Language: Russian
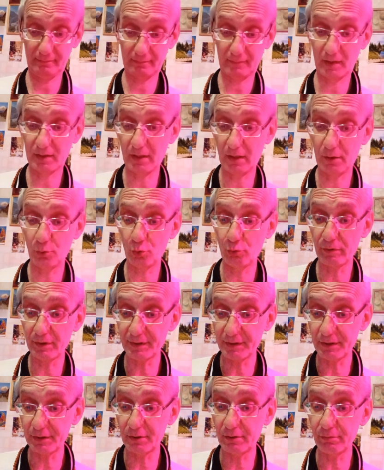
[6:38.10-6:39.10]
Я говорю, у
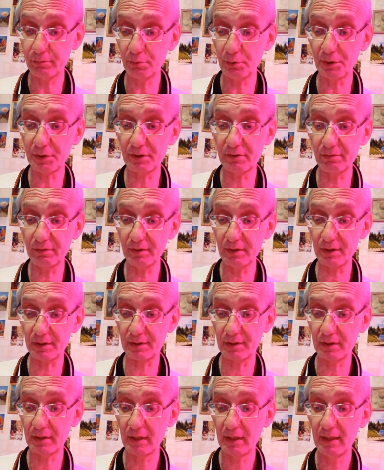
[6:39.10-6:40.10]
вас здесь
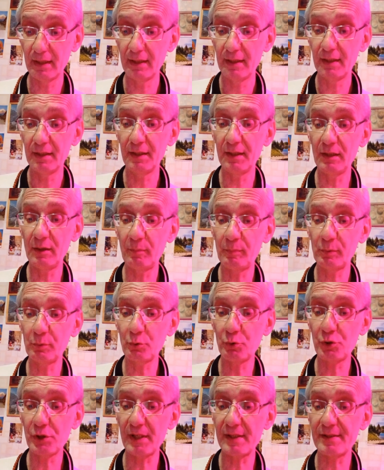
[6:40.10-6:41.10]
двойственность. Или
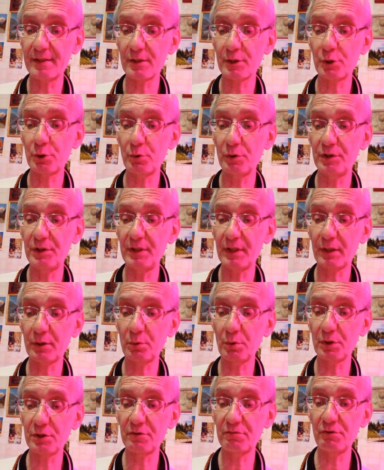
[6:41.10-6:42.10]
получается, что те,
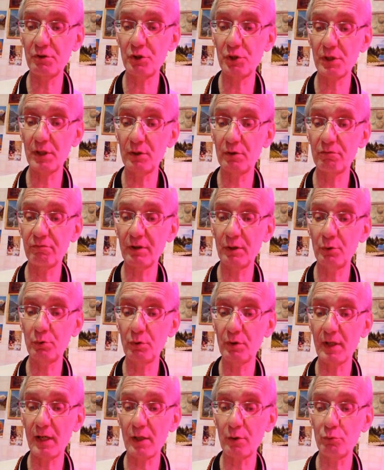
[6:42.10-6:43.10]
кто освещает
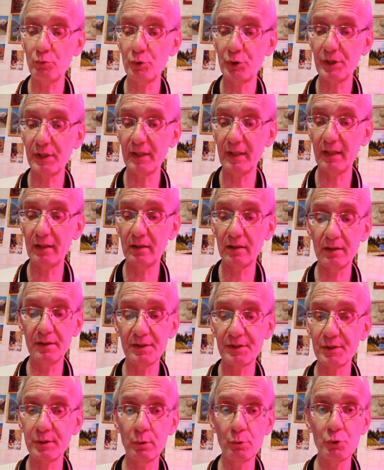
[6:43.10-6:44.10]
водой оружие, это
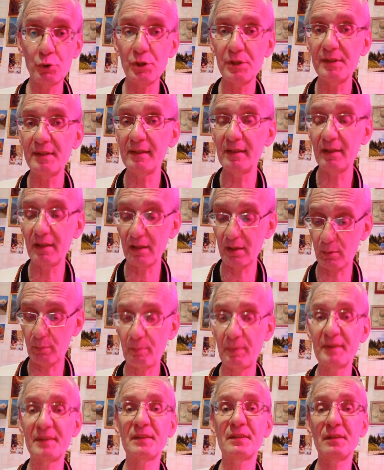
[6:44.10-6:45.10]
не служители
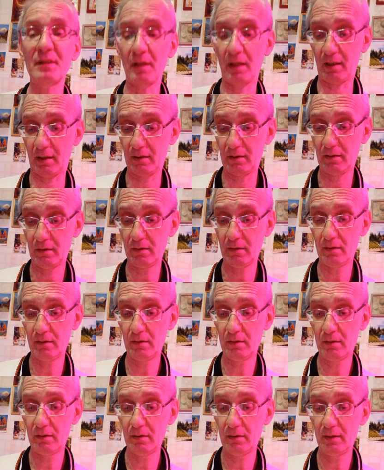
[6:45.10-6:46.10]
РПЦ,
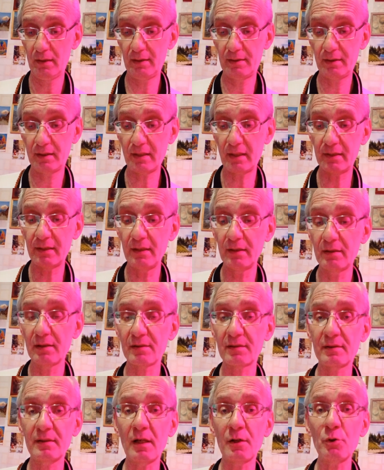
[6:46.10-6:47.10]
это какие-то
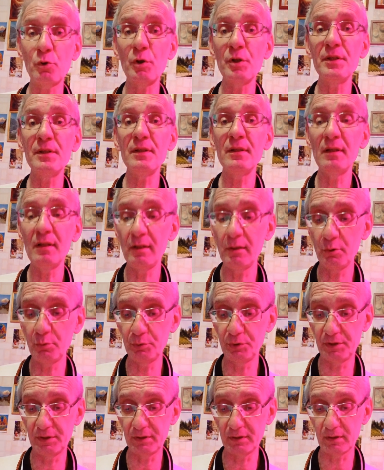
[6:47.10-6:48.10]
сторонние
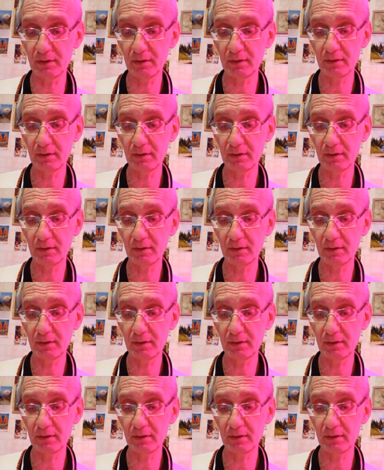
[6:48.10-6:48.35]
люди.